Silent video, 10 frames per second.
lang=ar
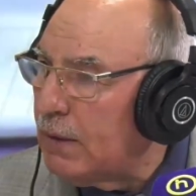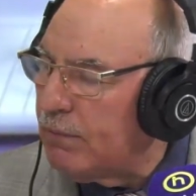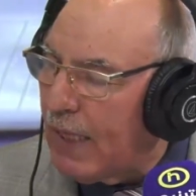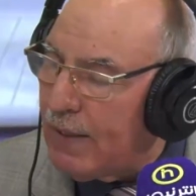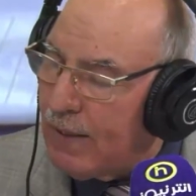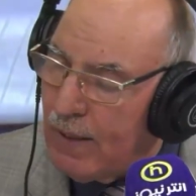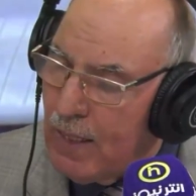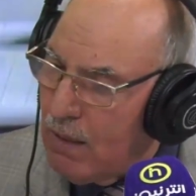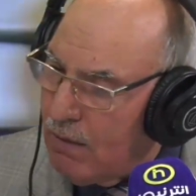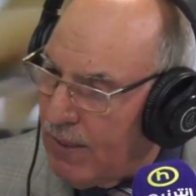في هذه
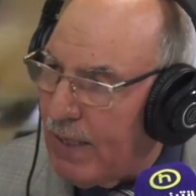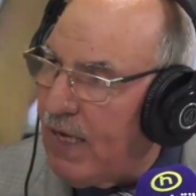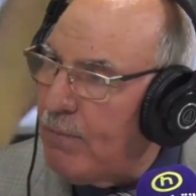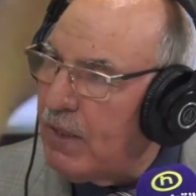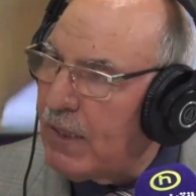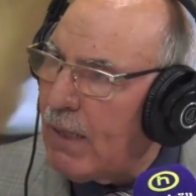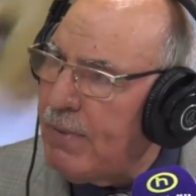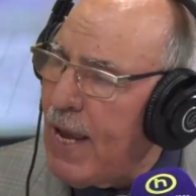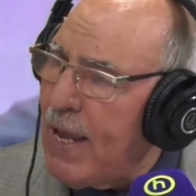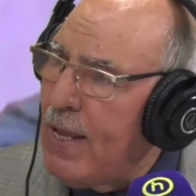في هذه الحملة
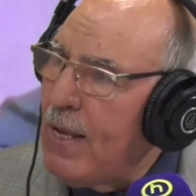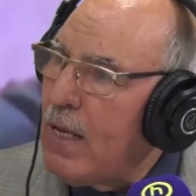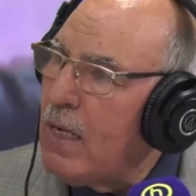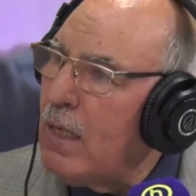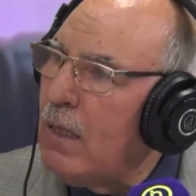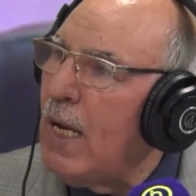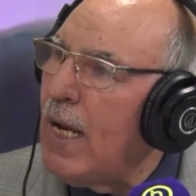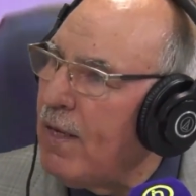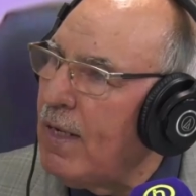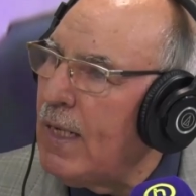الانتخابية آه
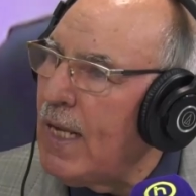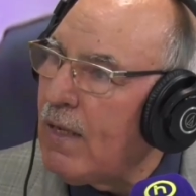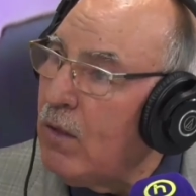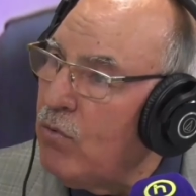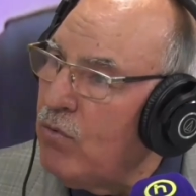هذا هذا القانون